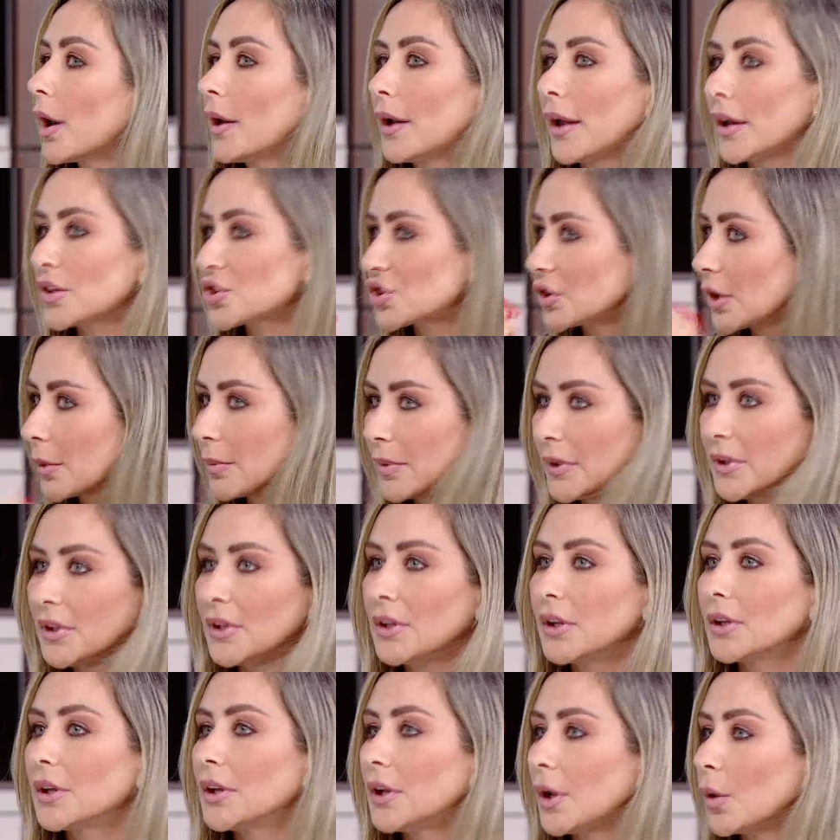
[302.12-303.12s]
الاجنبيه
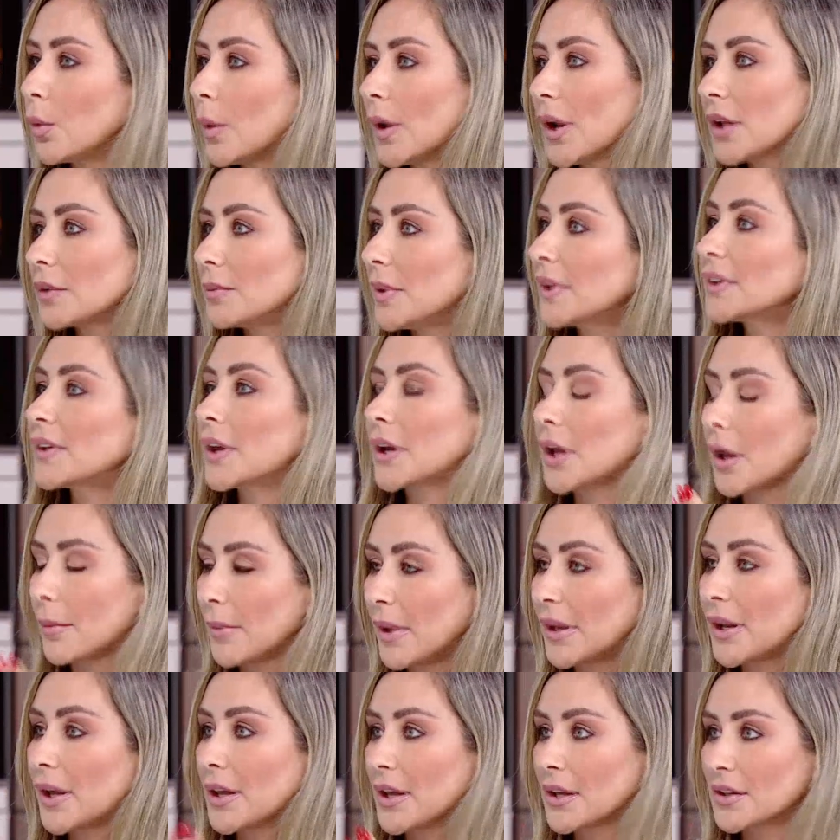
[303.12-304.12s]
أيه. اللي الولد بيقدر
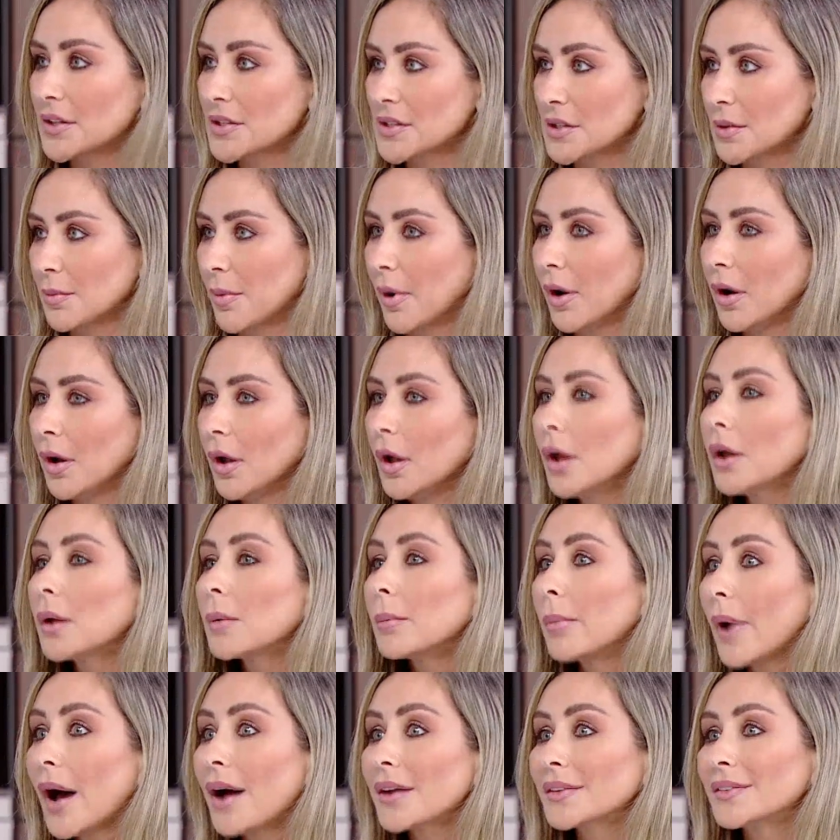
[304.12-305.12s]
كمان يكتسبه
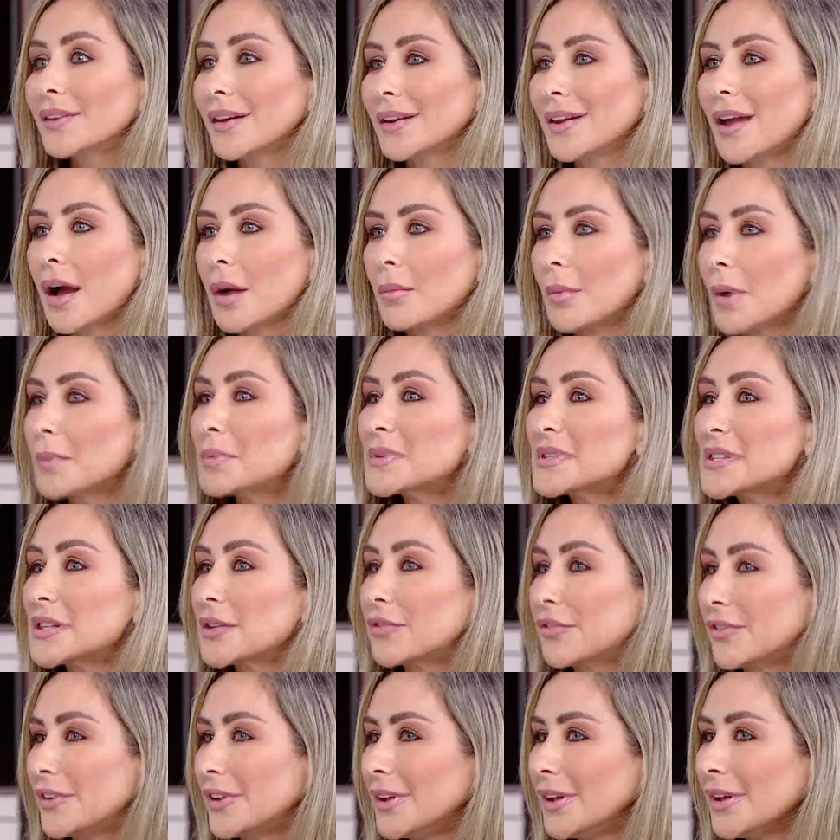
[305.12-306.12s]
بهالطريقه ما بصير
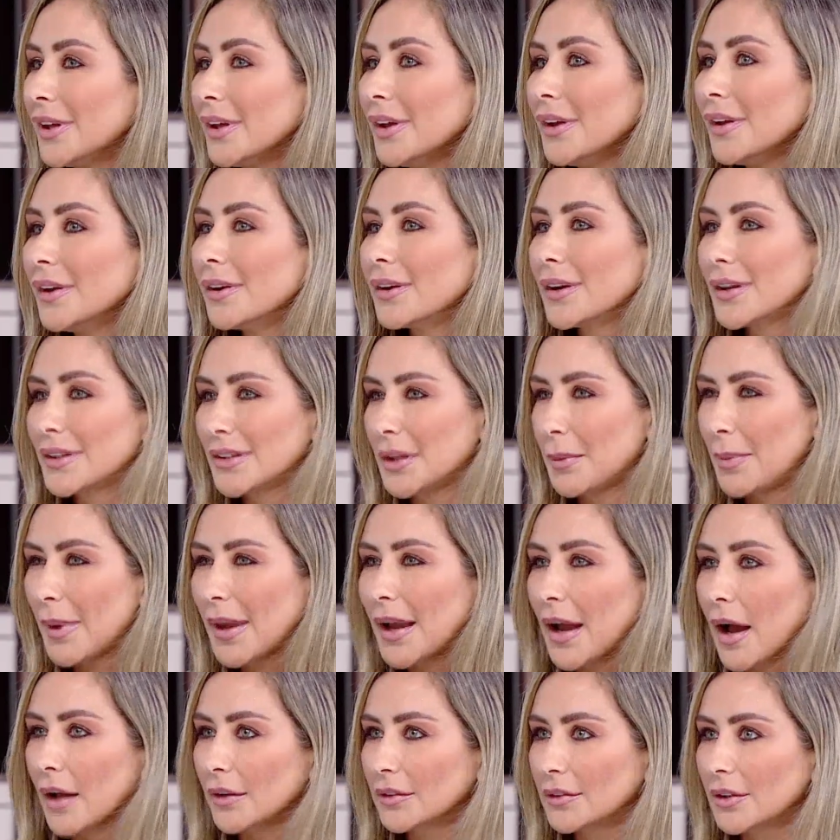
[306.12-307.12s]
في
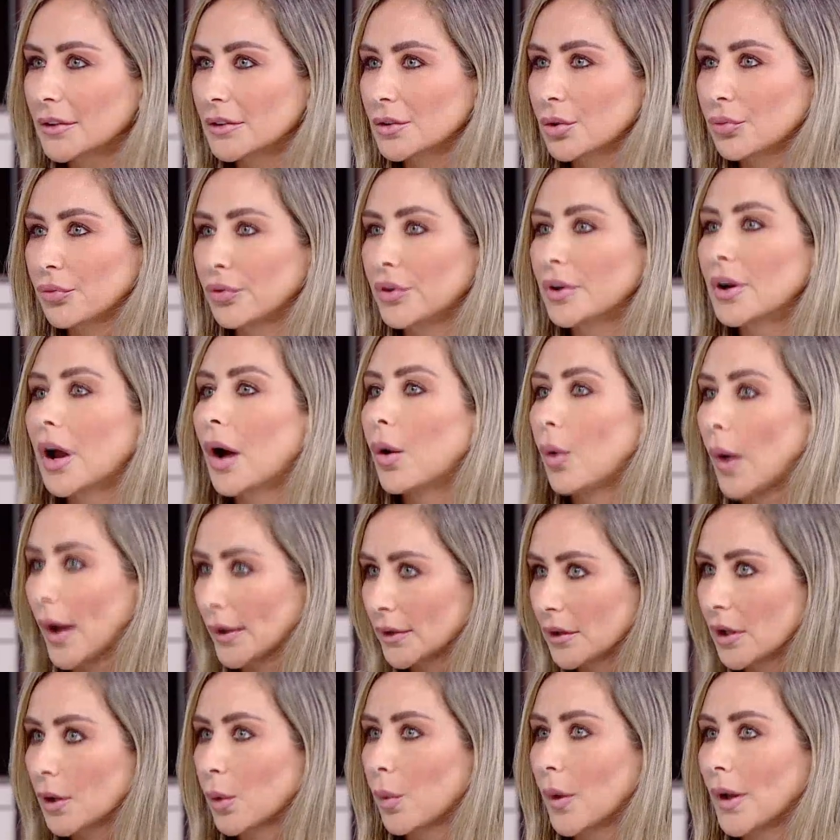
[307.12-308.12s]
ارتباك عند الطفل او
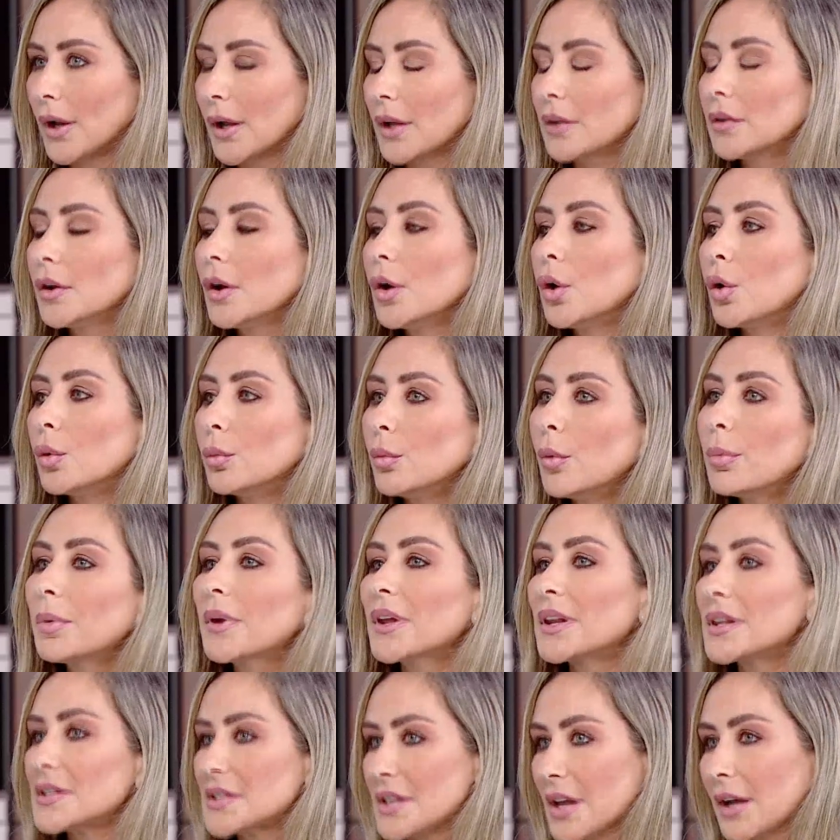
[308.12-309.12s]
عند الولد
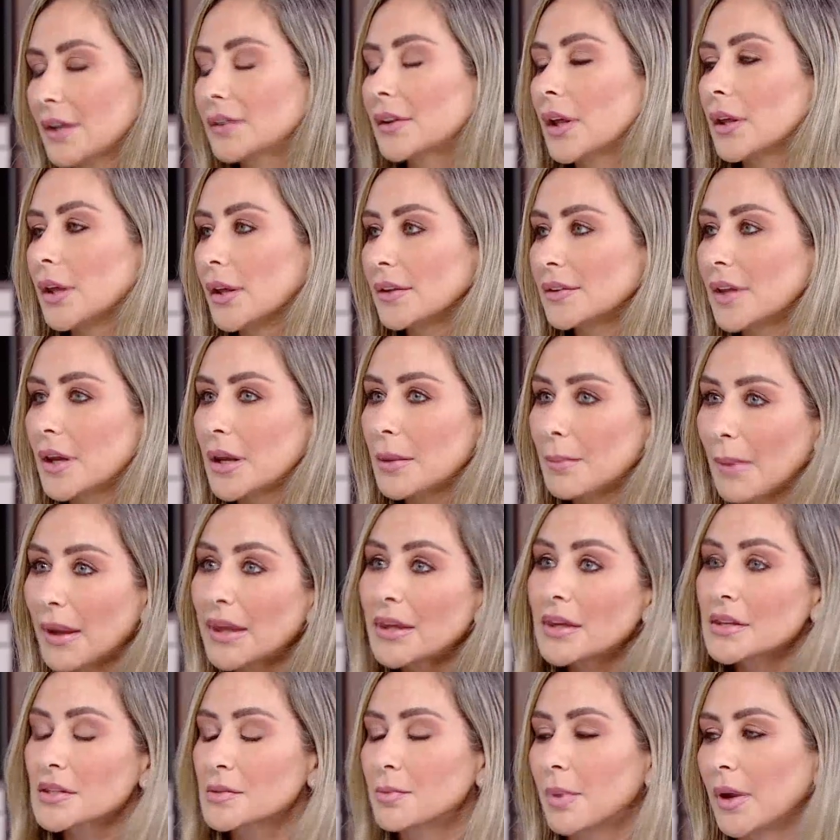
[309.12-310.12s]
وممكن ساعتها يقدر
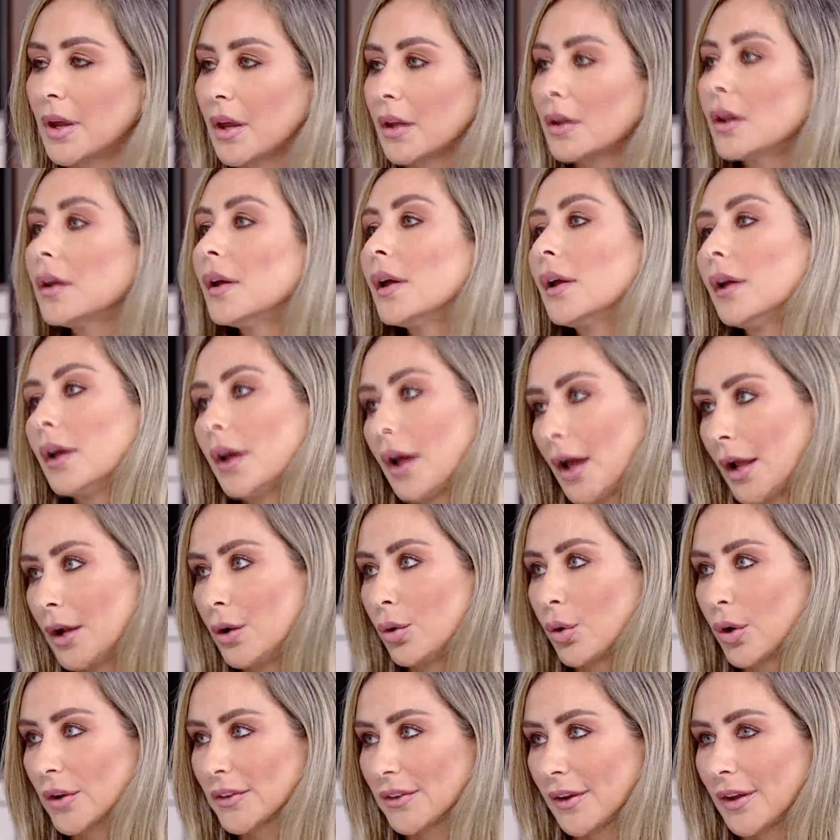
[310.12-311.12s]
يميز بين
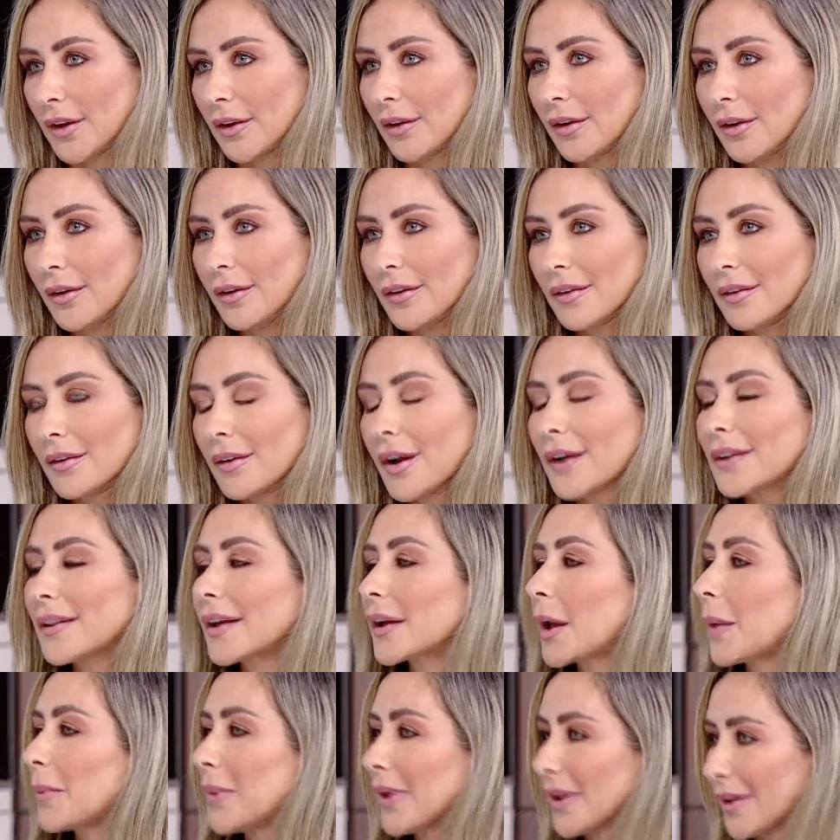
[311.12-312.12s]
اللغتين نعم. هذا
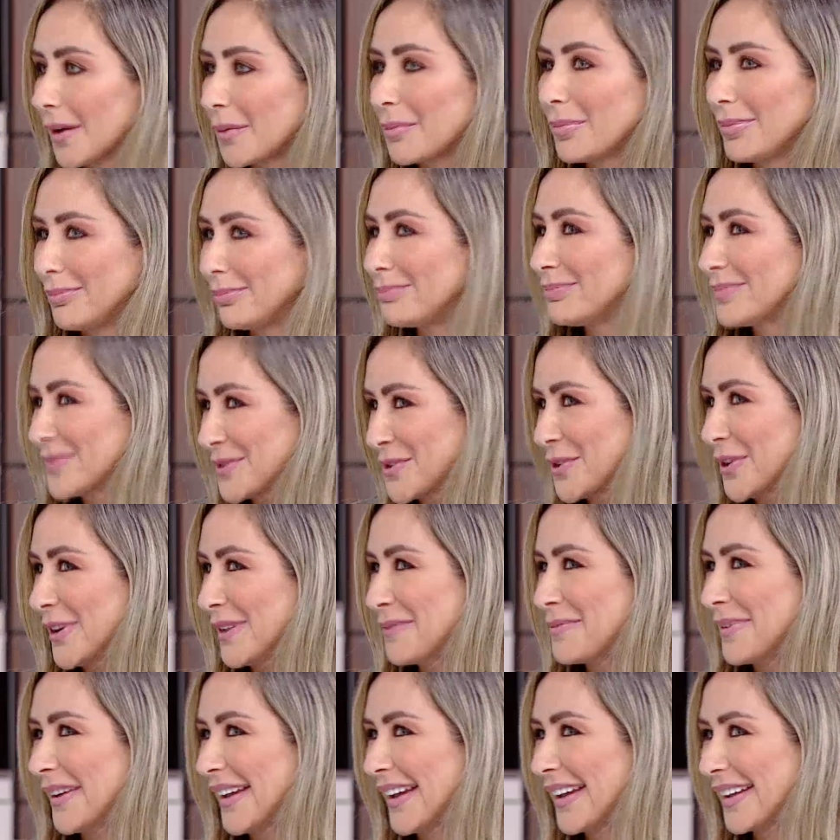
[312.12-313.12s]
كمان
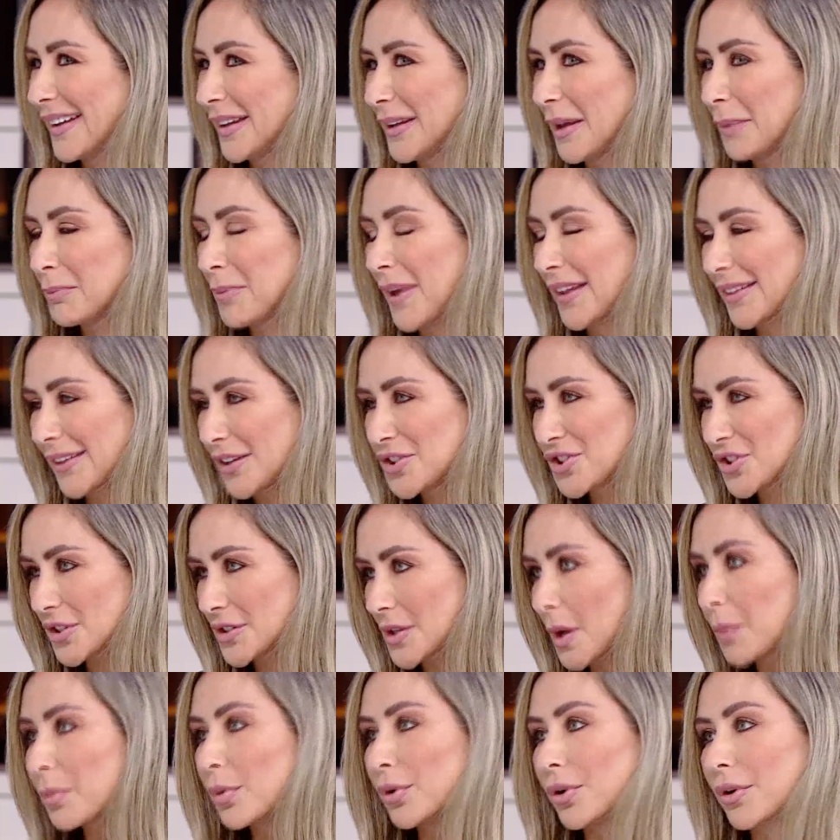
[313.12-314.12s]
سوري يعني بيحتاج
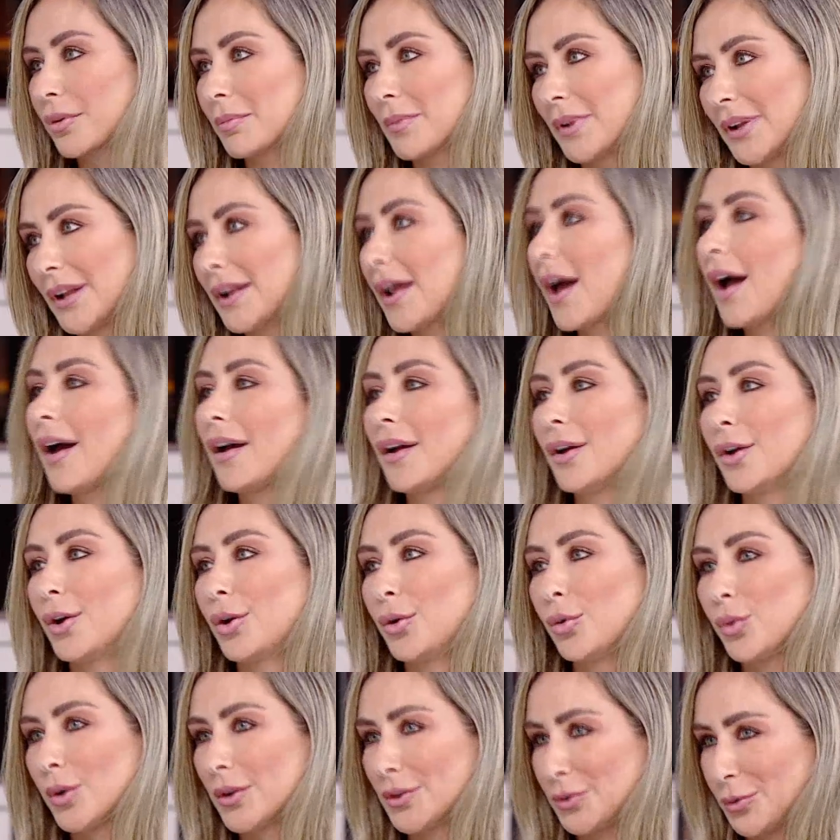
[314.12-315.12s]
صبر من طبعا.
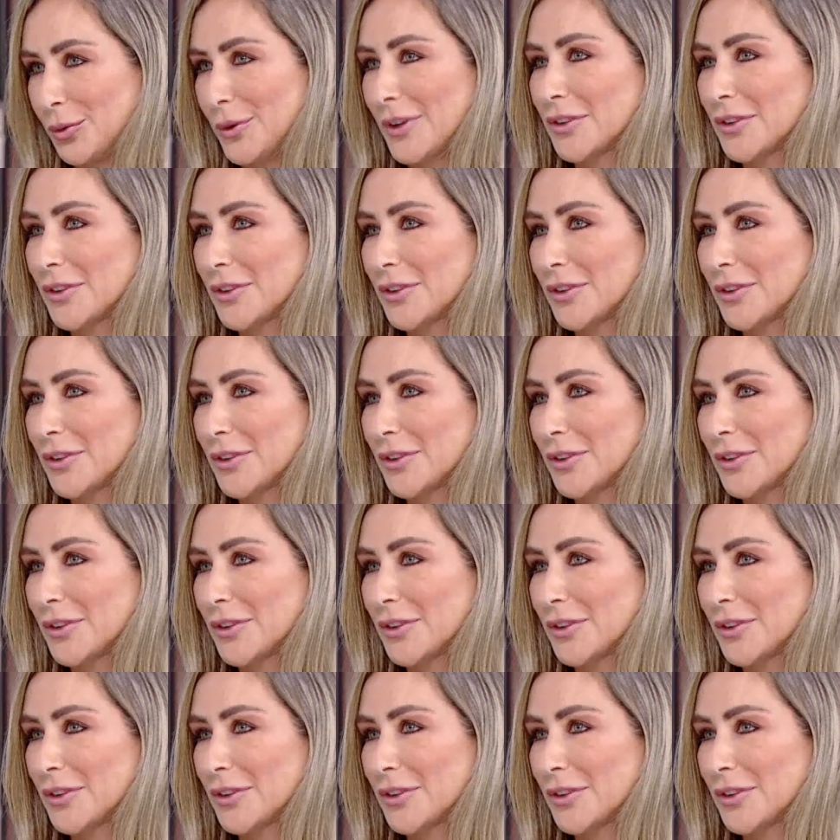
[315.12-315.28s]
الاهل وطولة